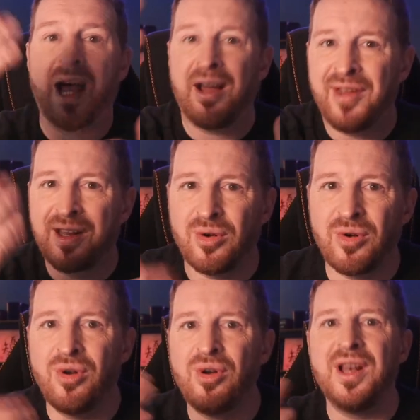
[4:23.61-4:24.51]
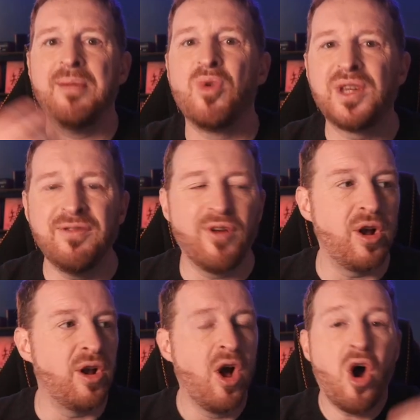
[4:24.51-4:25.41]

avec euh, les mots qu'ils veulent,